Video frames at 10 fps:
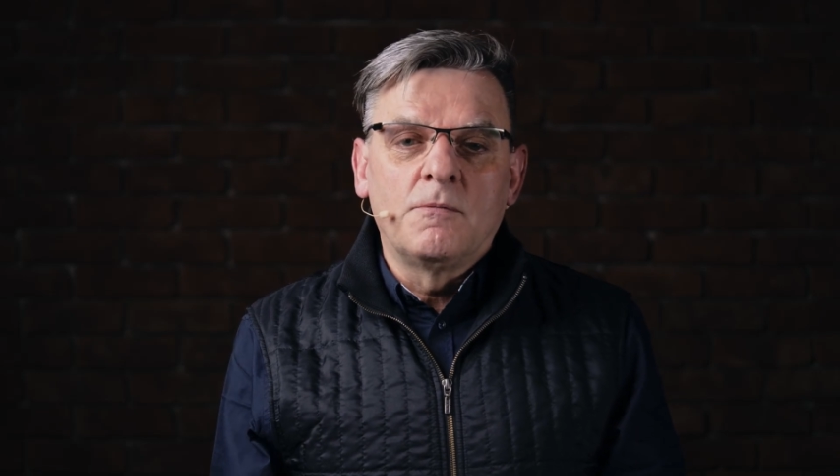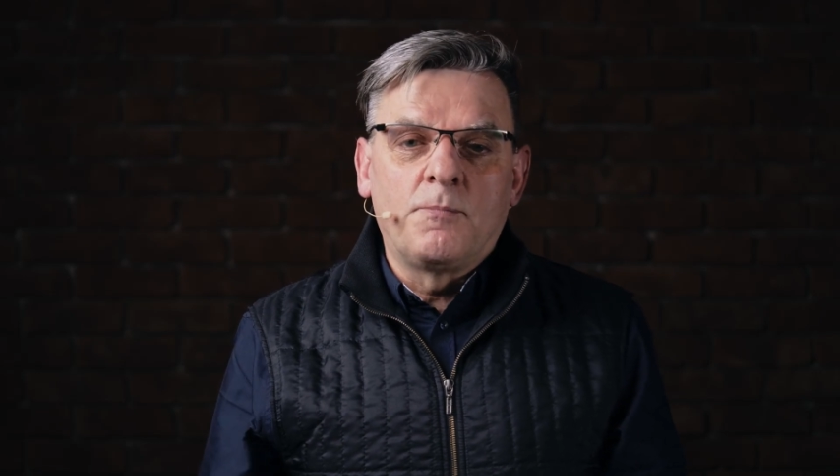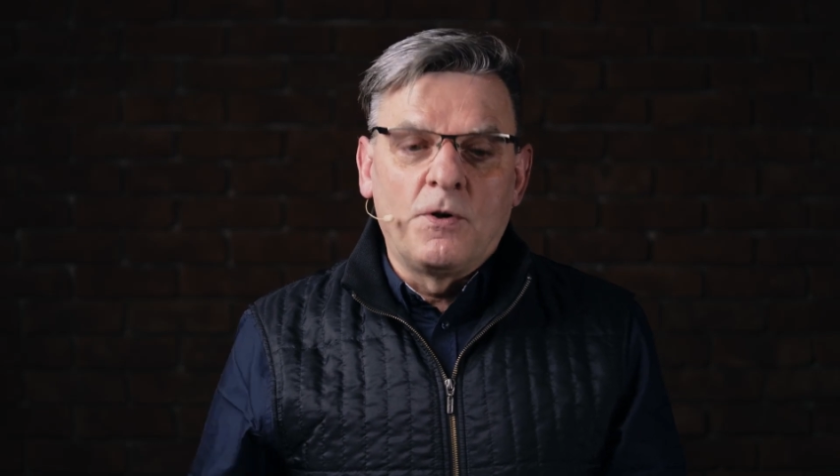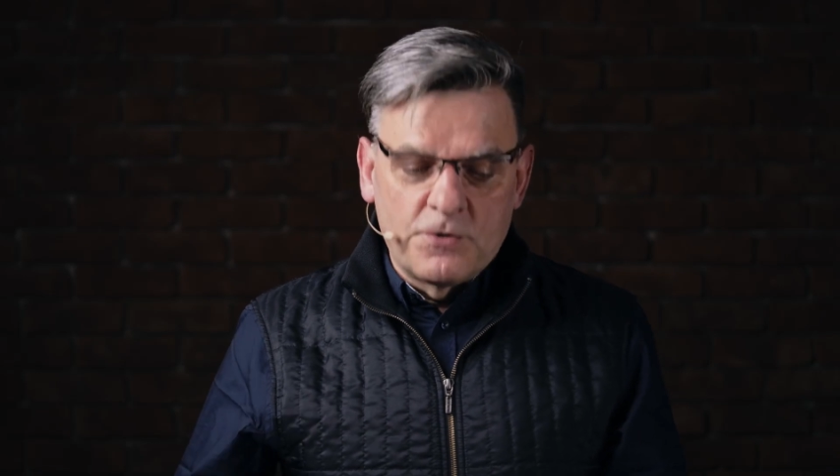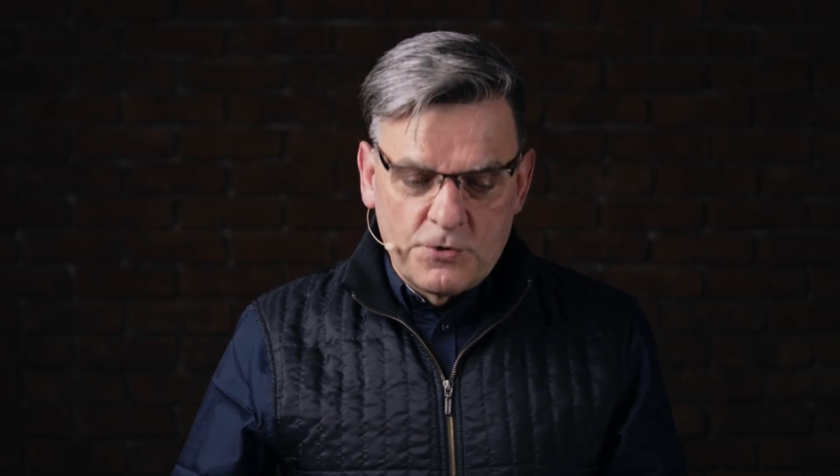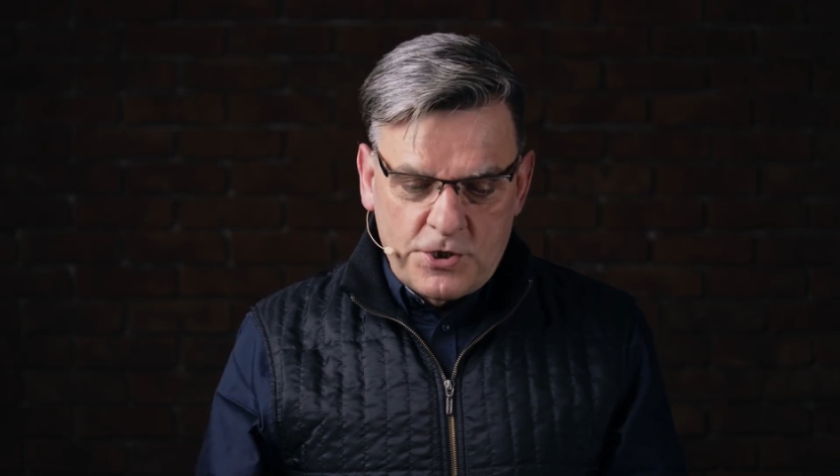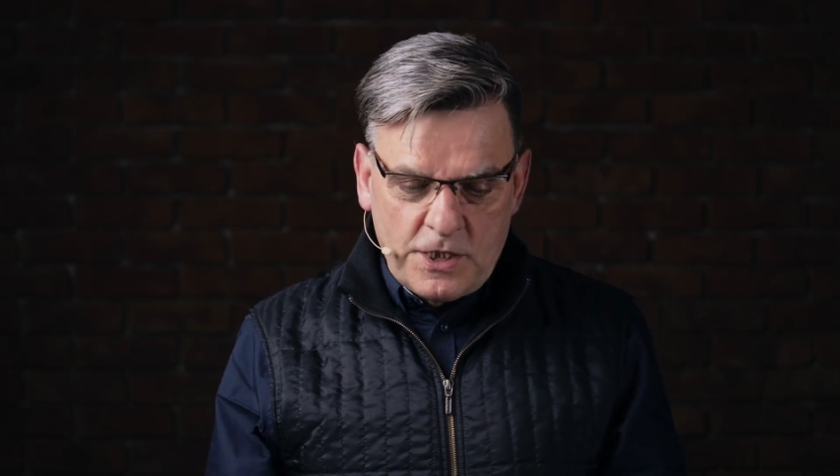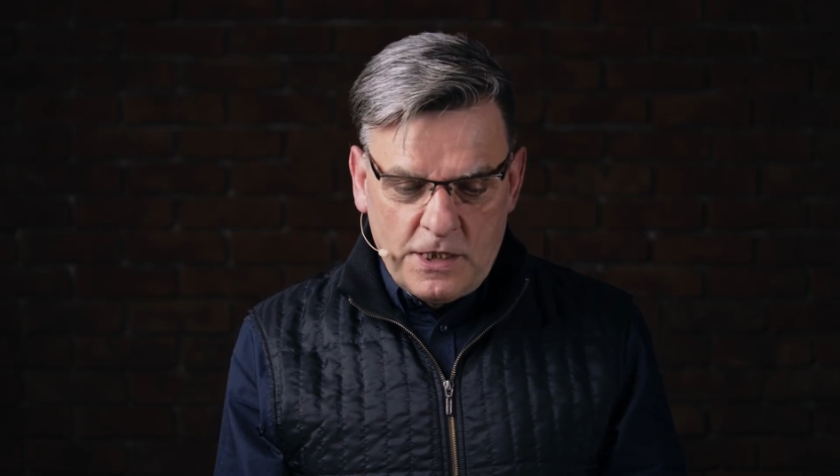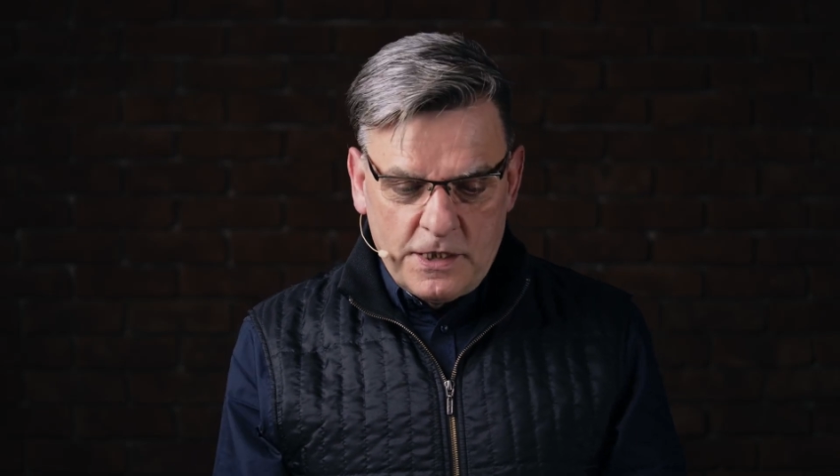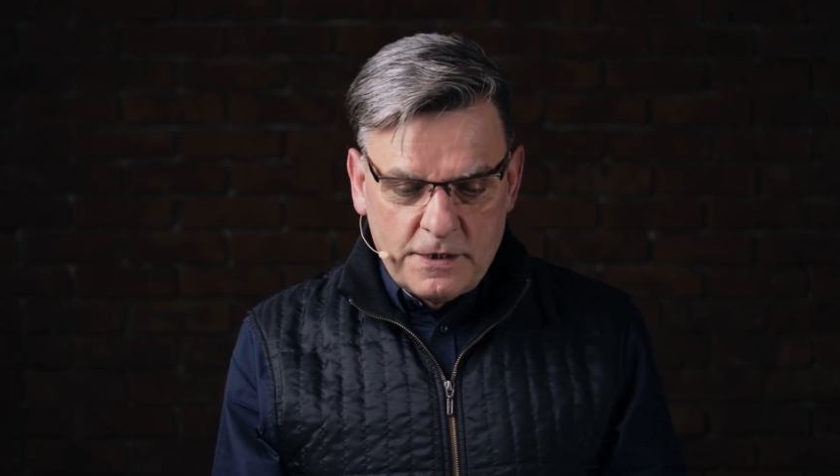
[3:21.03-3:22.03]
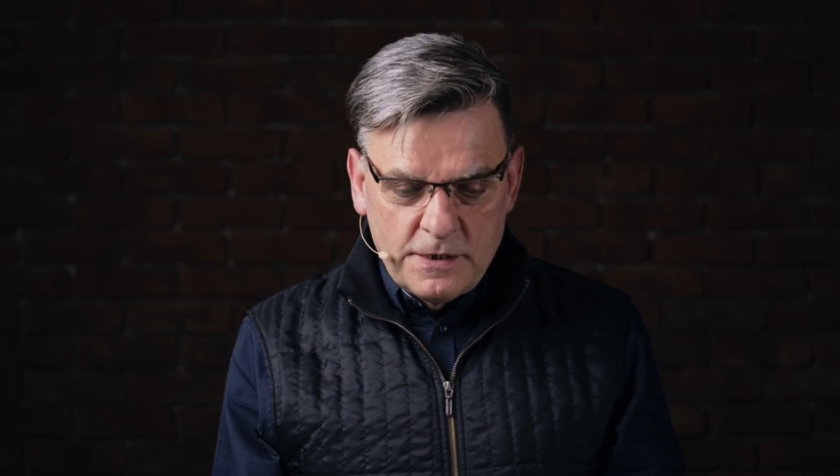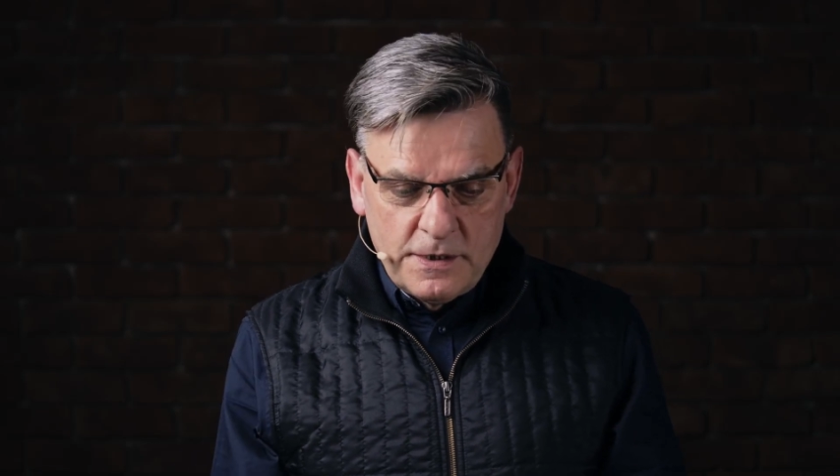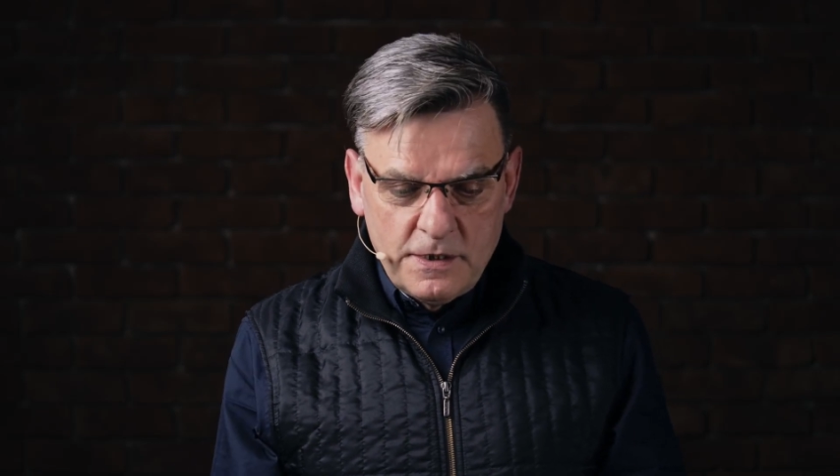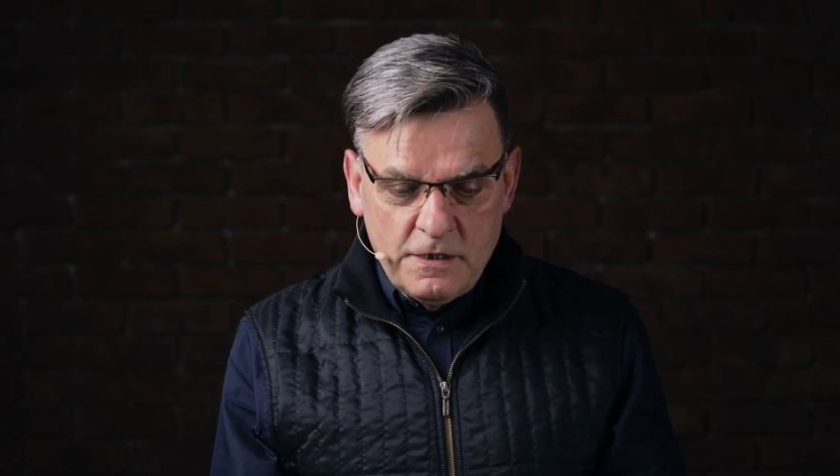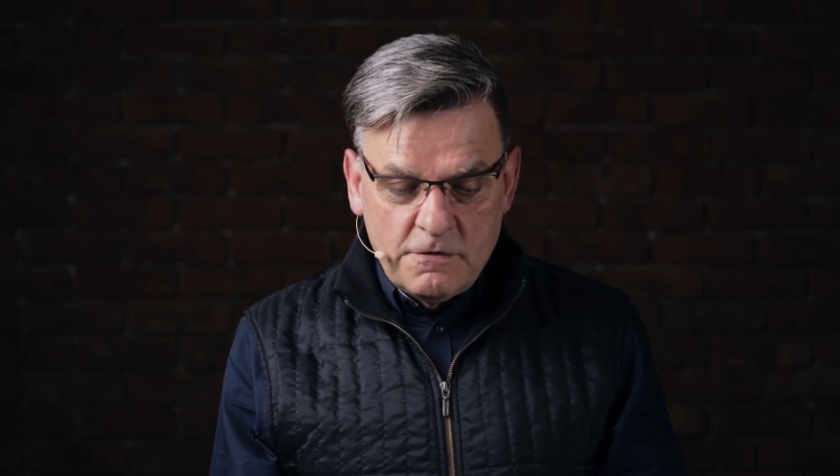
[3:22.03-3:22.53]
powrócili
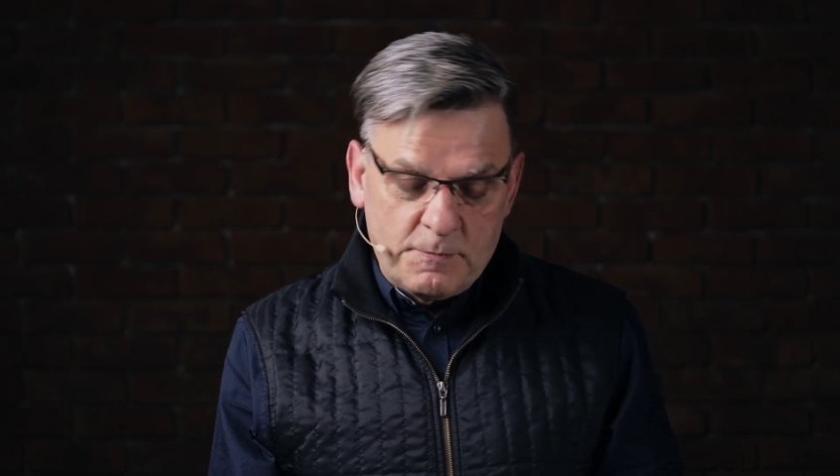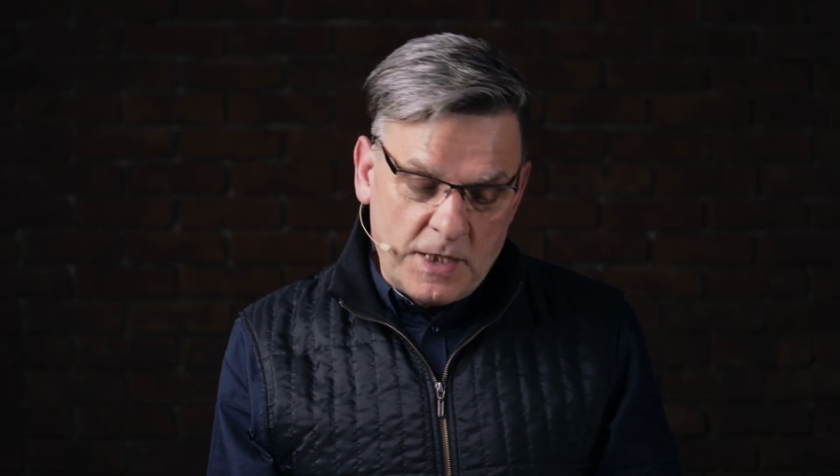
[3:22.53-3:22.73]
w